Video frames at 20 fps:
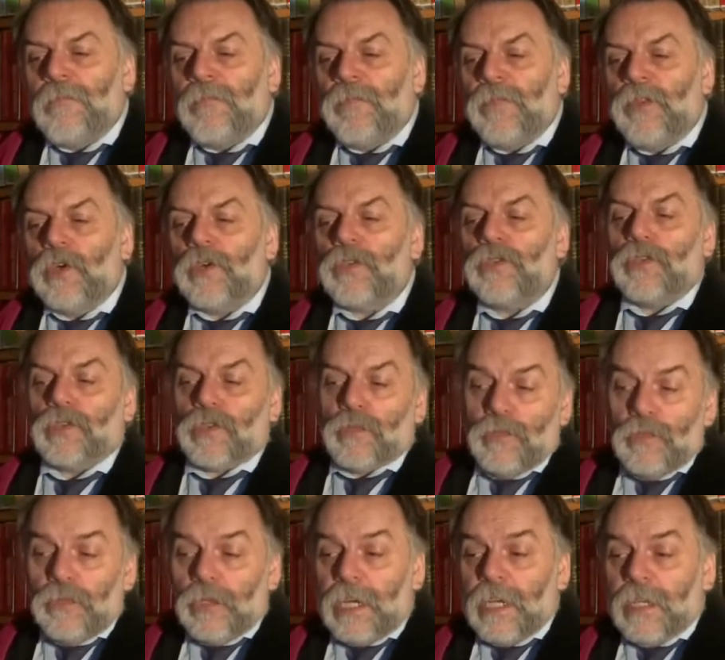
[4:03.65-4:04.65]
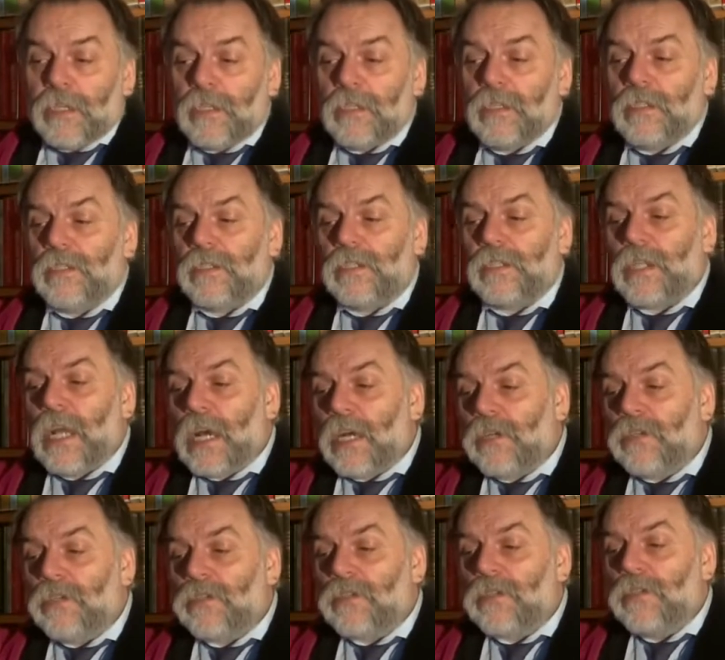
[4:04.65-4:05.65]
doktor Murek,
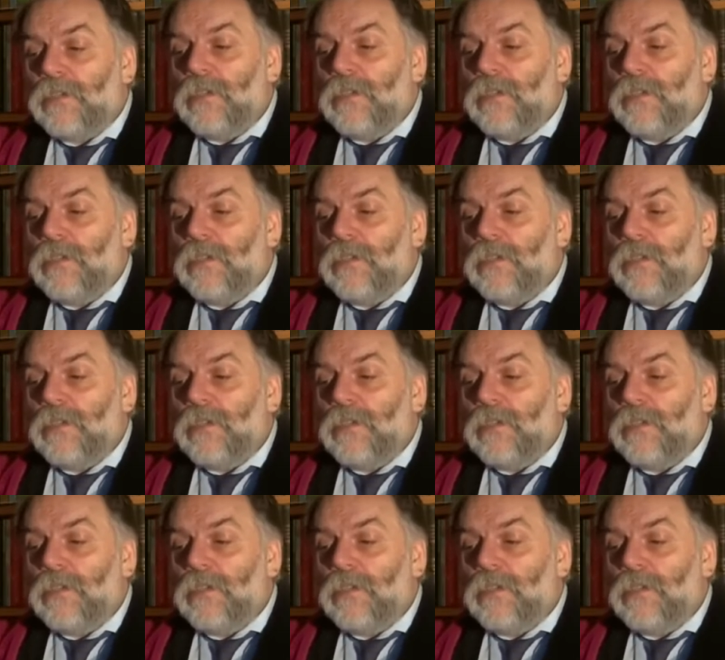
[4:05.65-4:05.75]
Znachor,